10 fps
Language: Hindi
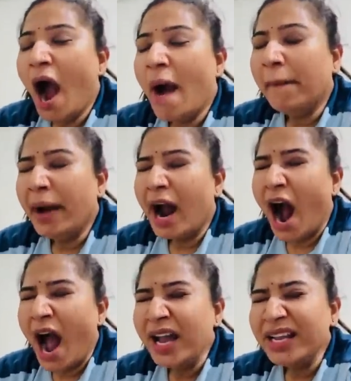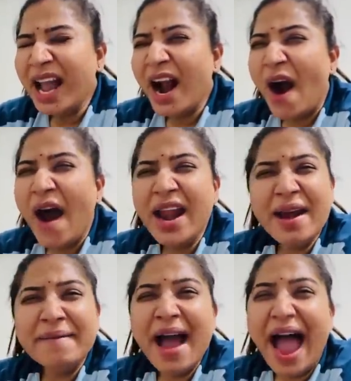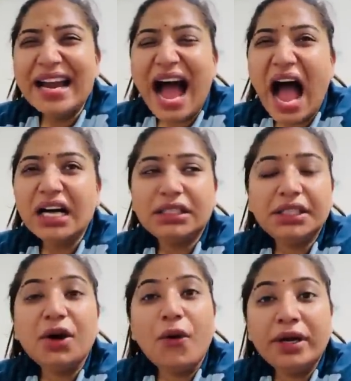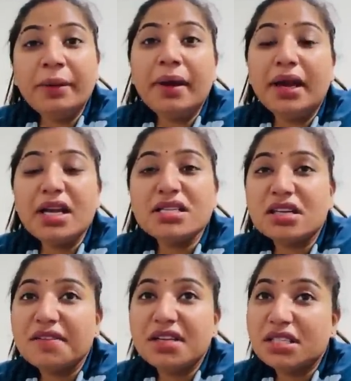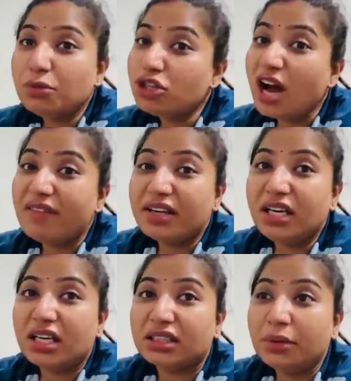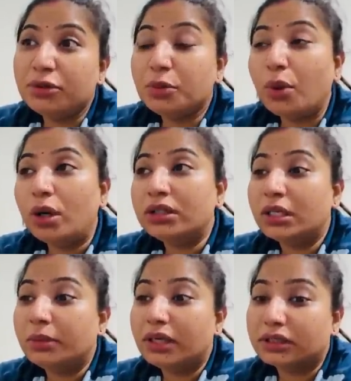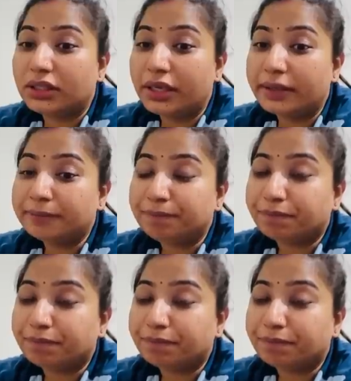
बिकॉज ये कोने में है ना ये कोने में है ना जिसकी वजह से मुझे हवा नहीं लगती मुझे बहुत गर्मी लगती है